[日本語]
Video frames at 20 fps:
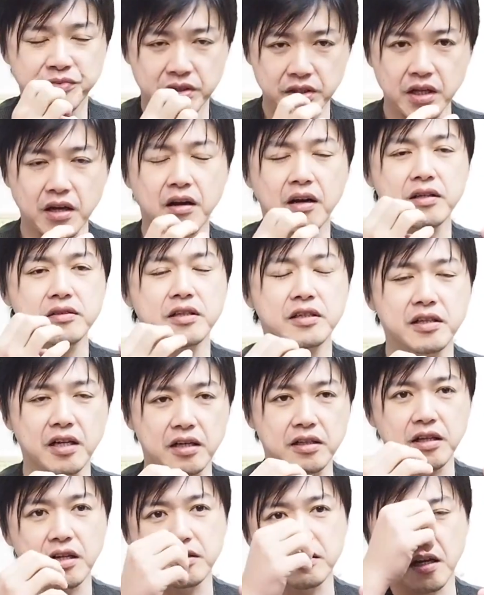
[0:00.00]
で、噛んでた
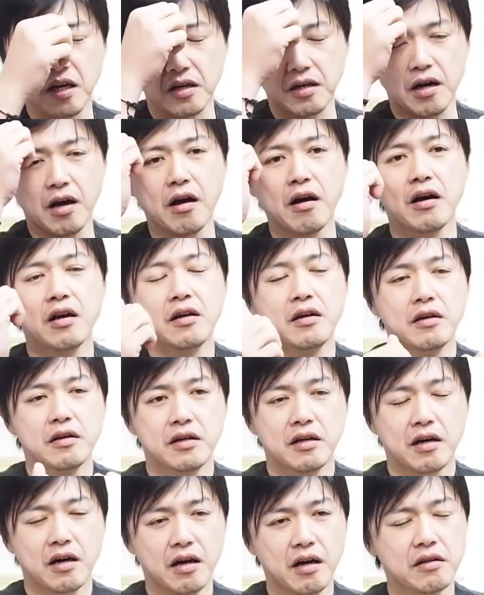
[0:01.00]
らだんだん、あ、
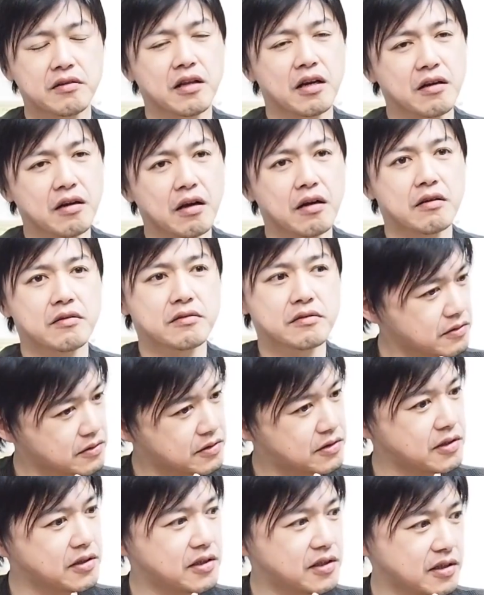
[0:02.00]
あ、なんか
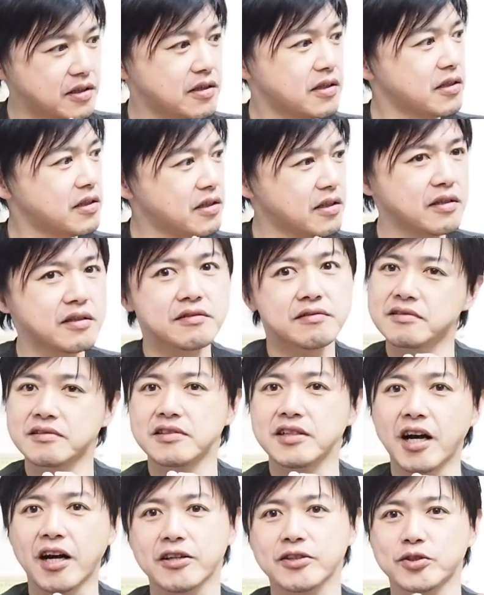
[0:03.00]
ギリギリ
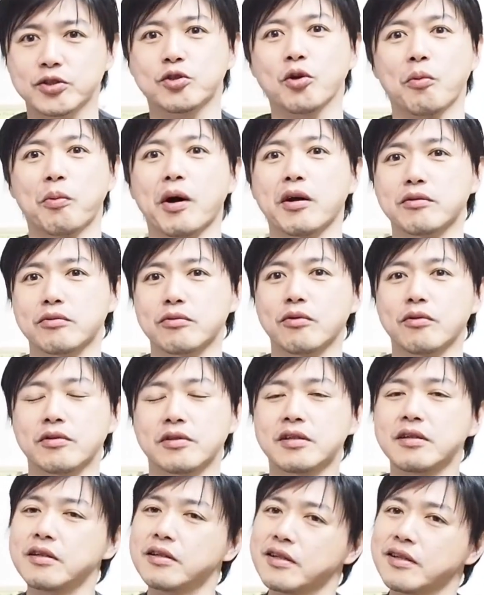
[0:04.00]
焼きそばと
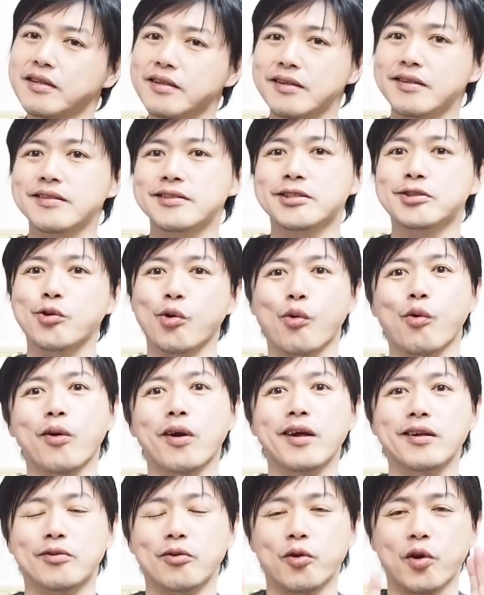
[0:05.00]

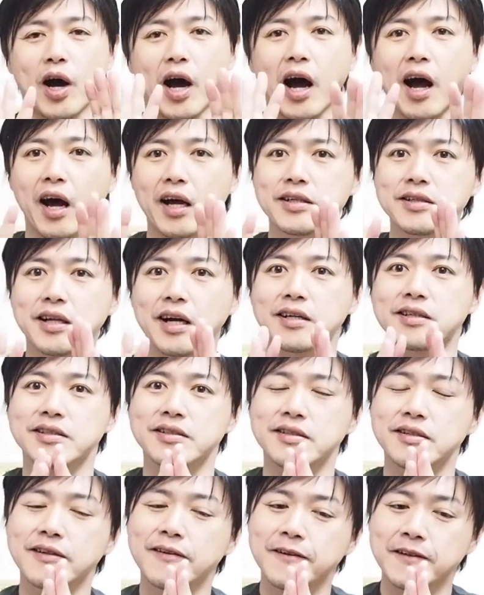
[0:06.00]
ギリギリチョコレートの間
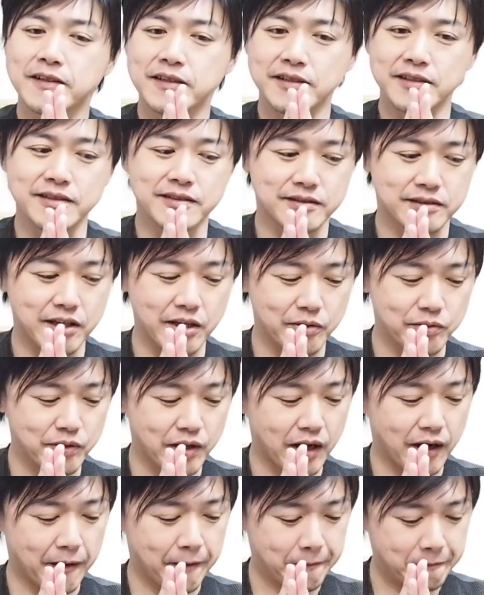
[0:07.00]
にいってる
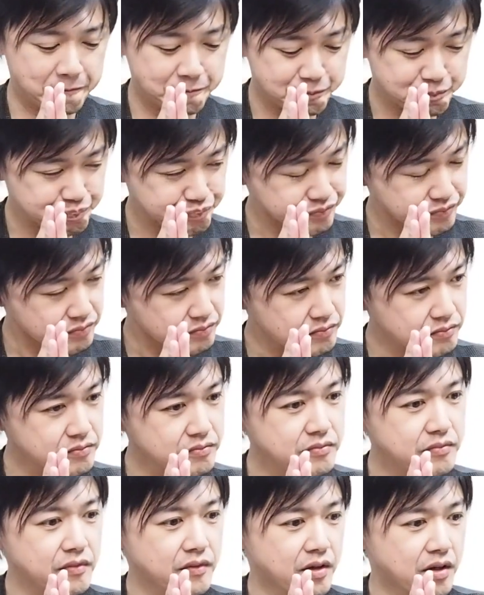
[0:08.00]
な。あ
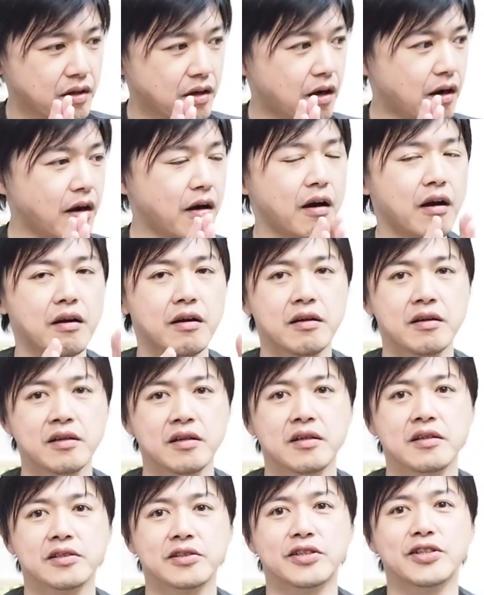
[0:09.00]
あ、
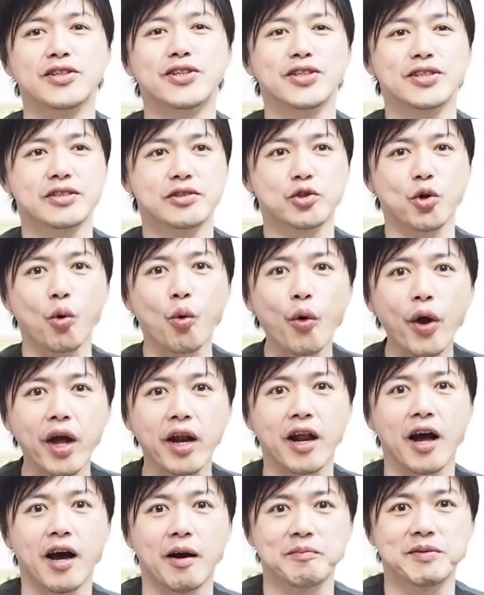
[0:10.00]
ギリチョコや
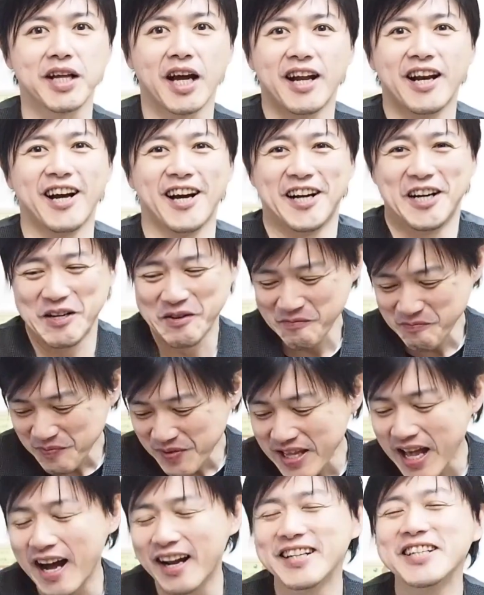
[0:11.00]
な。
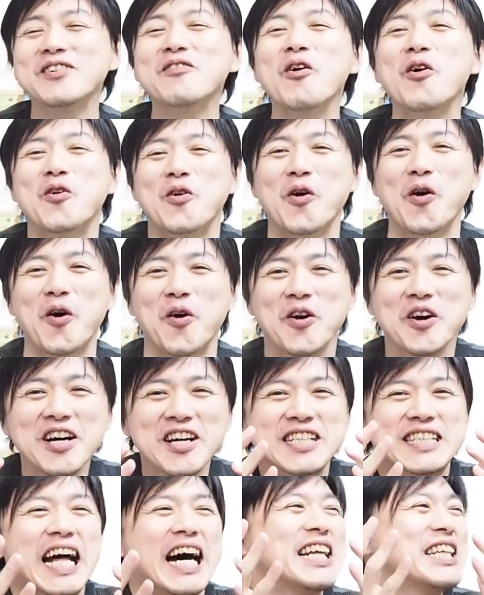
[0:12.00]
何この、
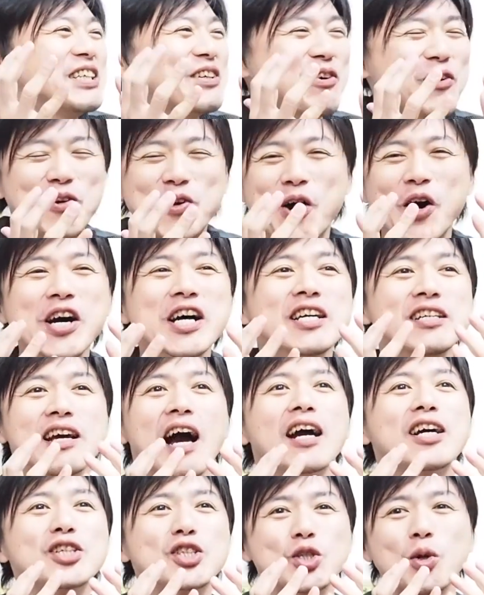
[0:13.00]
何この
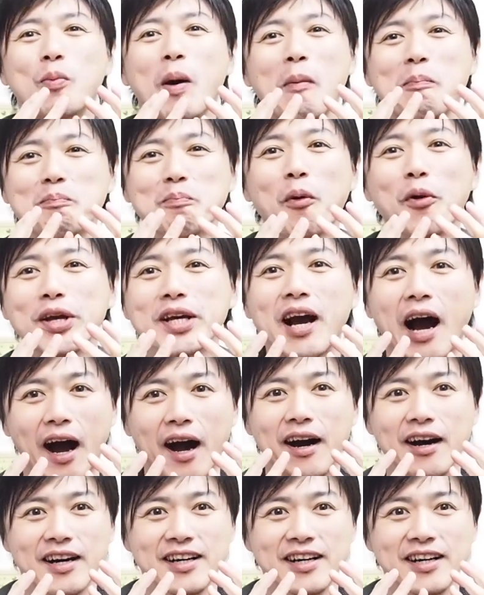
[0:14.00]
焼きそばっぽい感。